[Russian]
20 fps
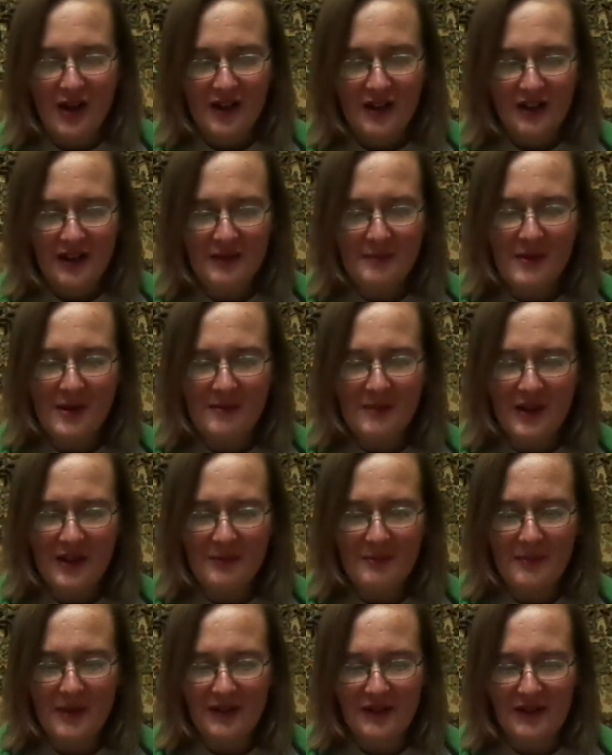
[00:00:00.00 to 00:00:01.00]
И мама
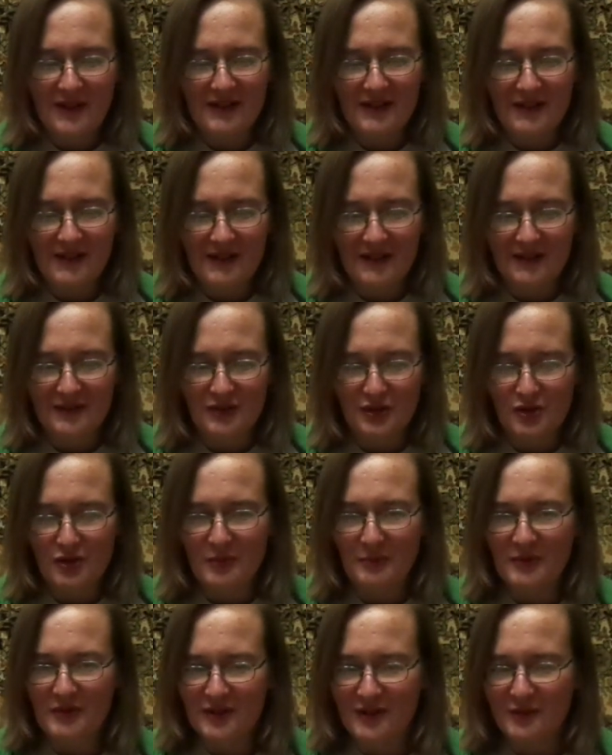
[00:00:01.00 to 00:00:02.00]
моя,
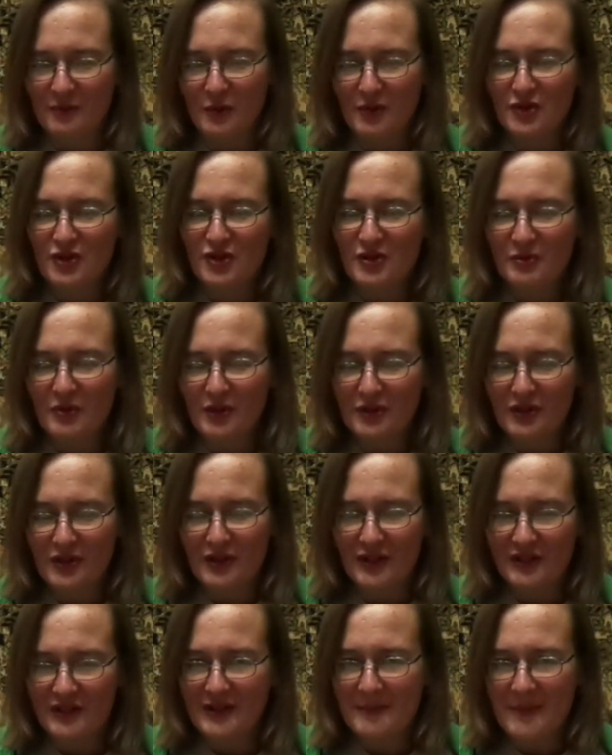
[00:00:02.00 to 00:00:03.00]
чтобы свой живот
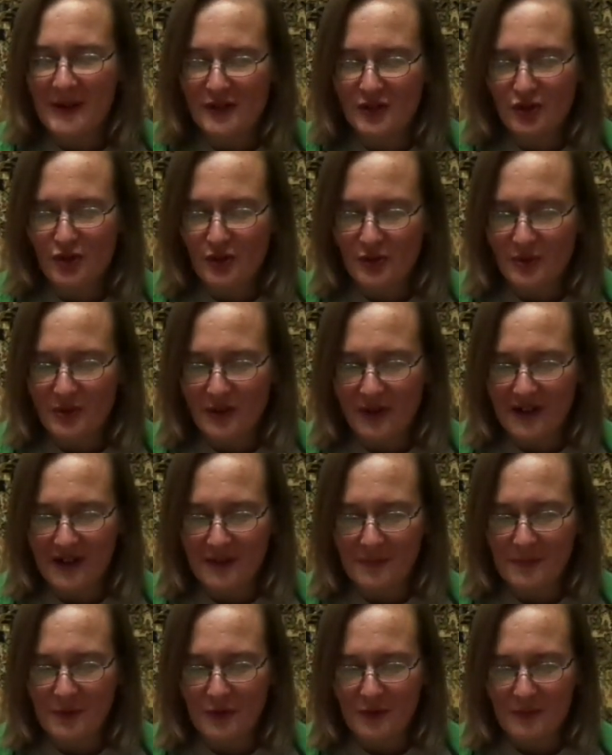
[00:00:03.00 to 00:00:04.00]
небольшой как
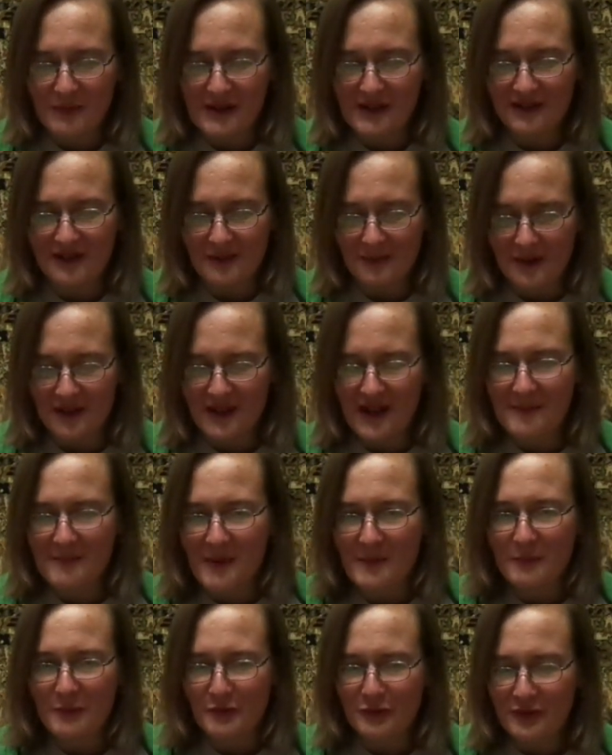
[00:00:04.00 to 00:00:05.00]
бы убрать, и меня
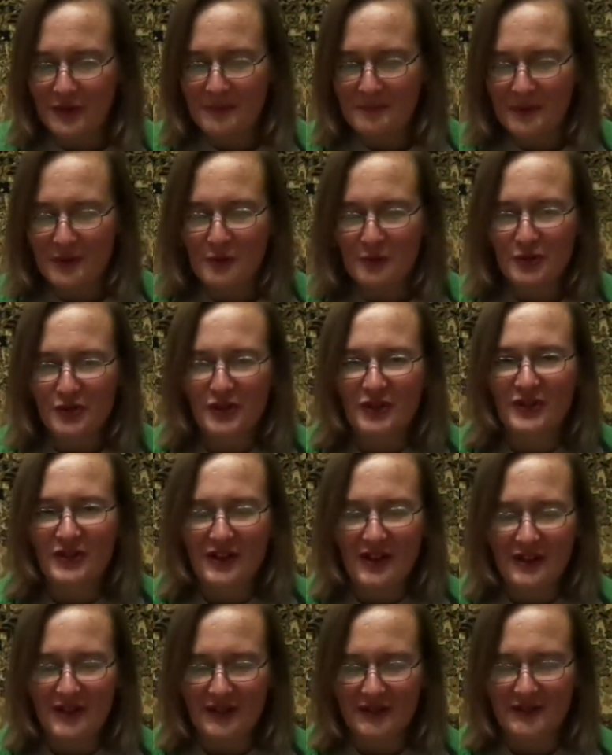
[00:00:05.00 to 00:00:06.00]
попутно приучить к
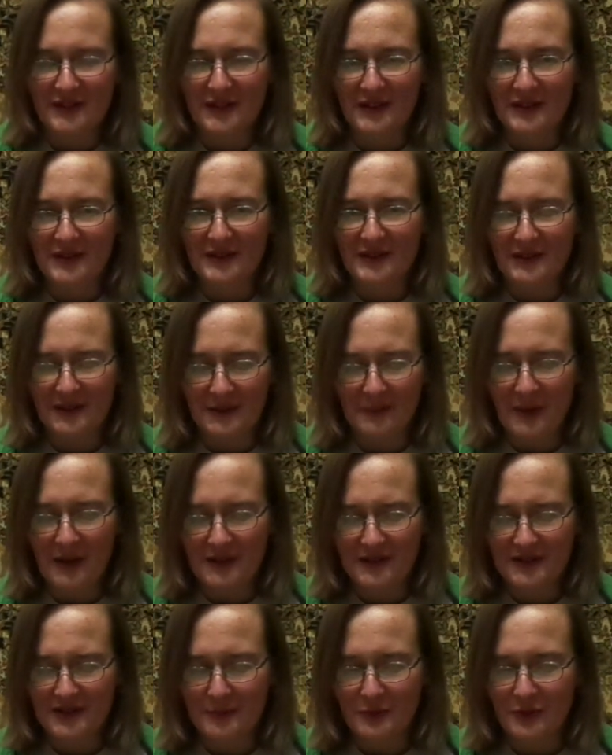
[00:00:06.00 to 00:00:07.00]
зарядке,
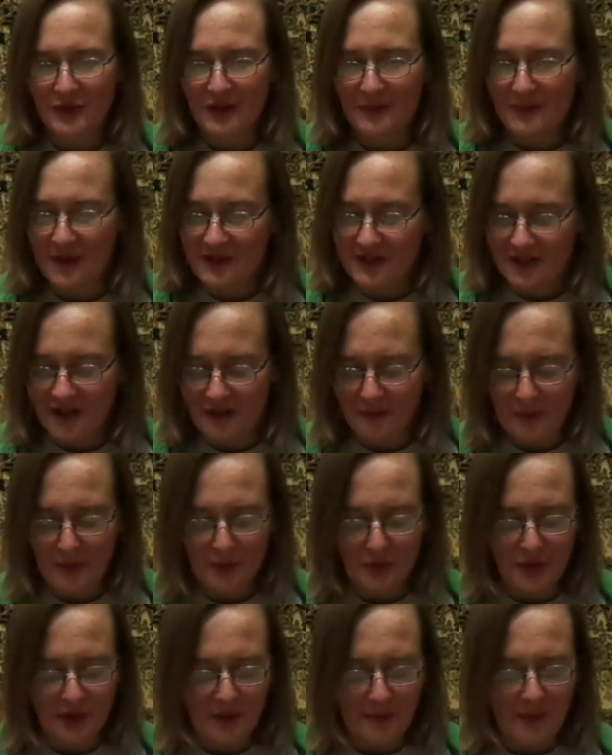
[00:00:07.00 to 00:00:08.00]
занималась со мной гимнастикой по
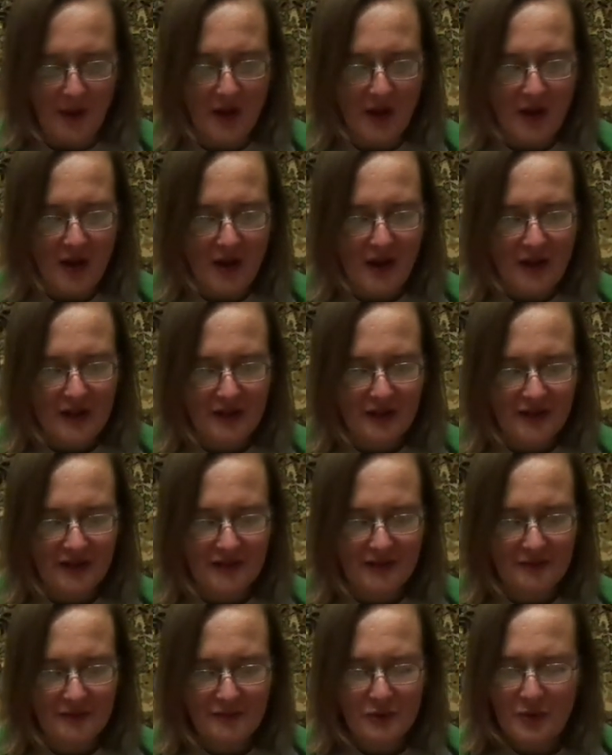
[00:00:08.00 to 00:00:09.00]
утрам.
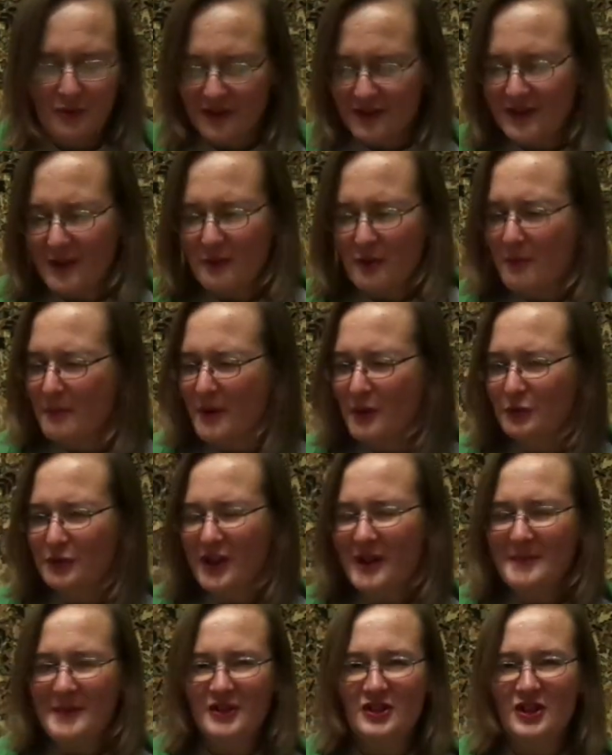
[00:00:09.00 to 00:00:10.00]
И, ну, в основном по
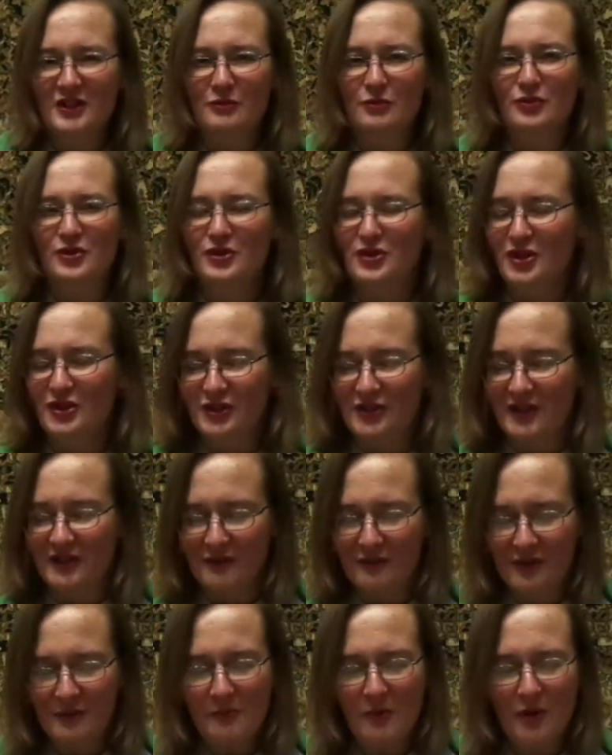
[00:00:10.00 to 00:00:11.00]
утрам, я сейчас уже честно не
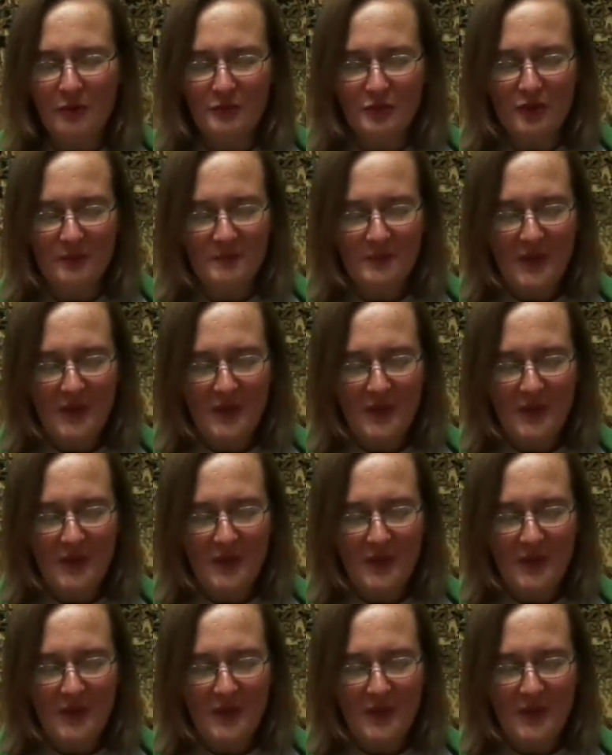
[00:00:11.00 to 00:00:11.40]
вспомню.